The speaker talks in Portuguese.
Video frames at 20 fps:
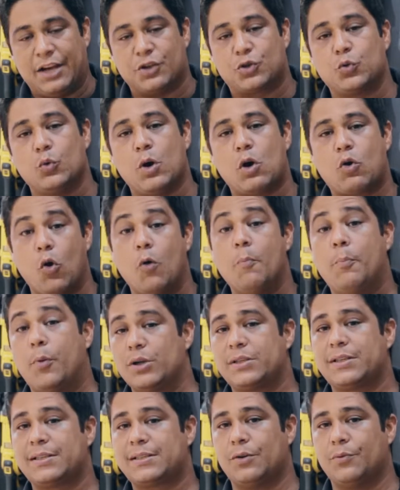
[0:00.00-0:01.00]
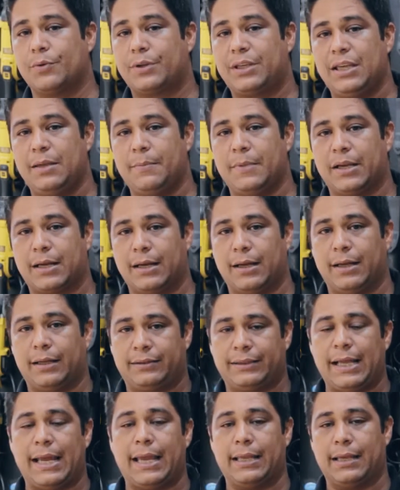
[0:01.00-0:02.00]
Em sua composição química
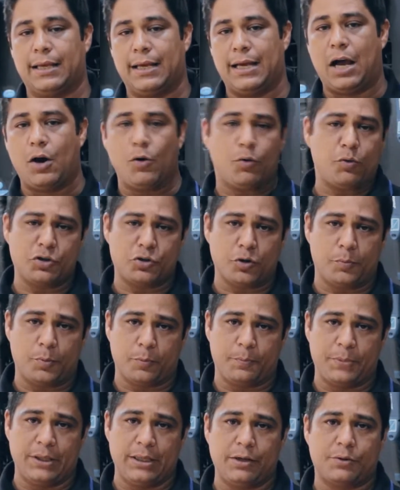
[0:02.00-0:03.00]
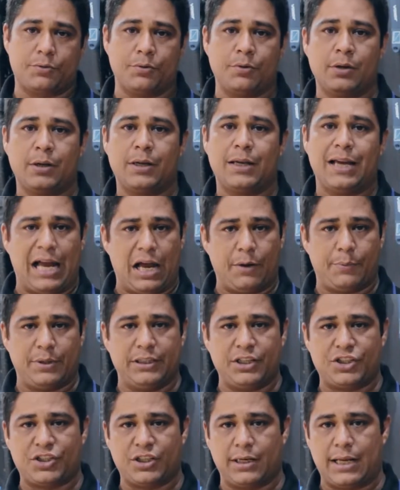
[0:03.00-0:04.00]
tem álcool isopropílico, água
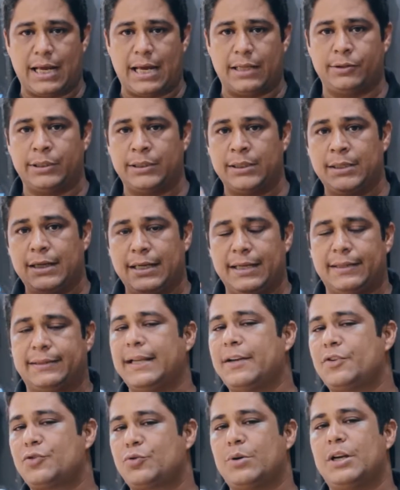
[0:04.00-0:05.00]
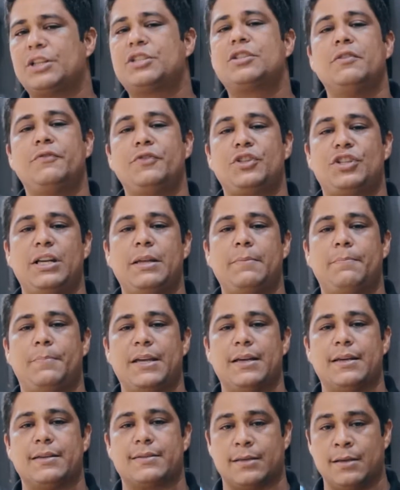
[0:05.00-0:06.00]
destilada e tensoativos de
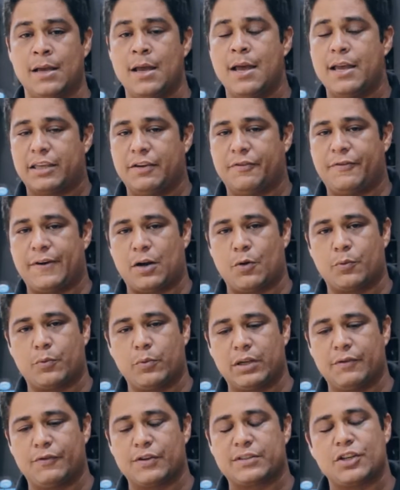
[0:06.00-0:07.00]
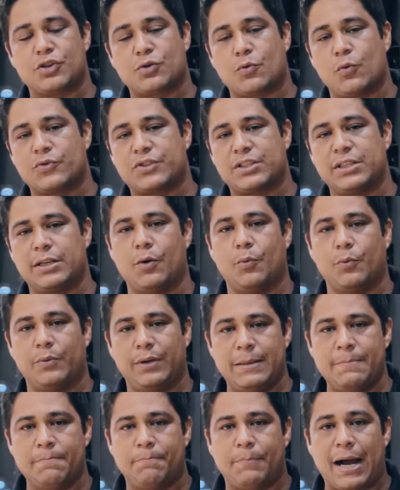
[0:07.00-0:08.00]
limpeza, que farão com que vocês consigam
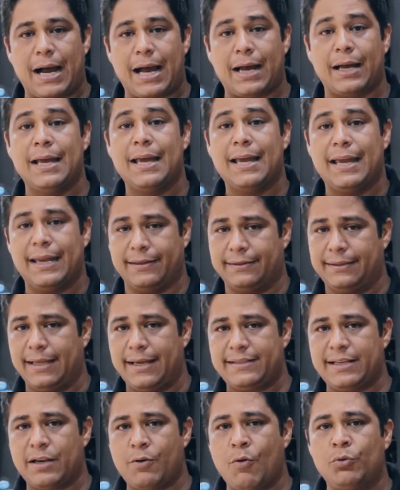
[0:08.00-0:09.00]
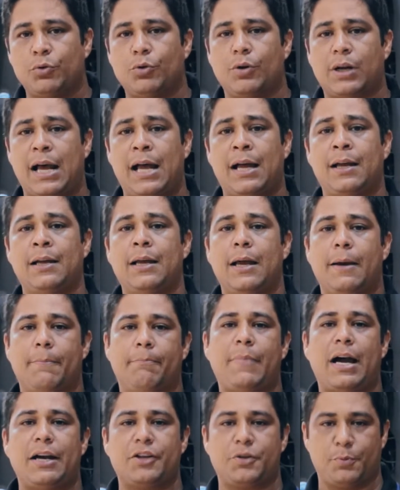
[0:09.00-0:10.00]
limpar e desengordurar
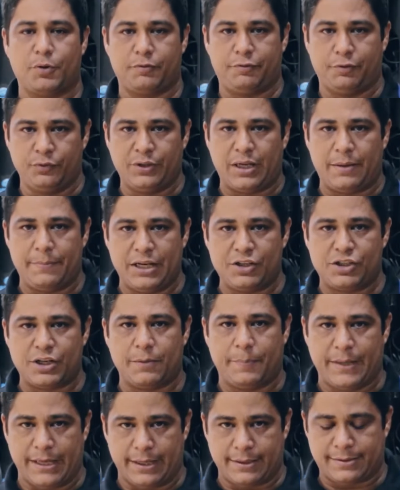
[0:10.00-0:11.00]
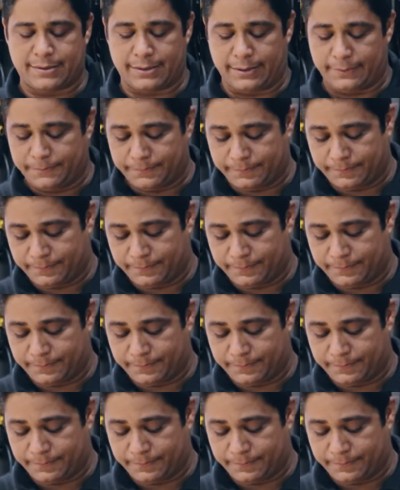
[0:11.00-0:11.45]
mais profundamente a peça.